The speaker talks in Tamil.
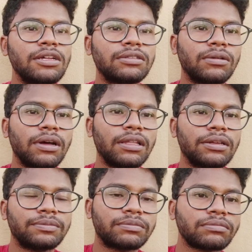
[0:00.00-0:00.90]
ஸோ அதை
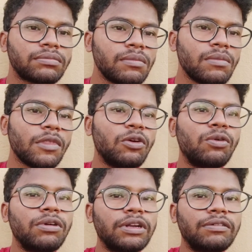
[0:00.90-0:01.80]

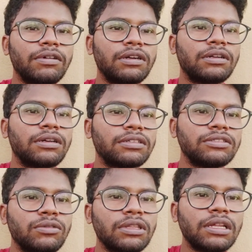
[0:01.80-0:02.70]
ஓவர் ஹெட் வாட்டர் டேங்கு
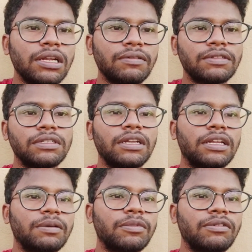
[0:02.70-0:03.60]
ஸோ இதெல்லாம் வந்து
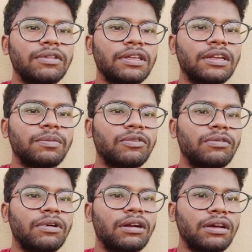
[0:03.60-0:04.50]
நிறைய பேர் வந்து என்ன
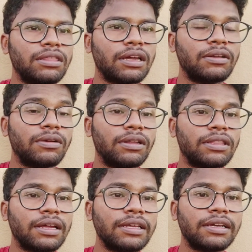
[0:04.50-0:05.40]
பண்ணுவாங்கன்னா தனி
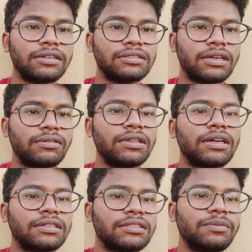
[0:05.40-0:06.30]
தனி காஸ்ட் அது வந்து
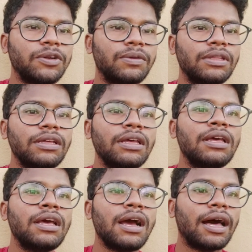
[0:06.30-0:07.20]
கஸ்டமர் வந்து
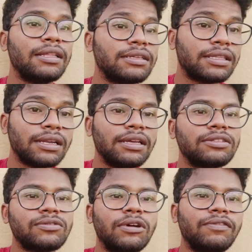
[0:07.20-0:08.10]
அதுக்கு தனியாக
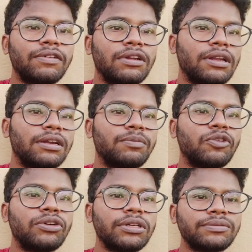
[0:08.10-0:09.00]
ஸ்கொயர் ஃபீட் ரேட்
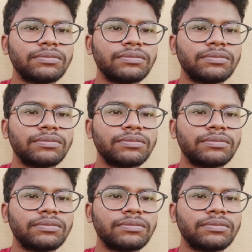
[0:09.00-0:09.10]
போட்டு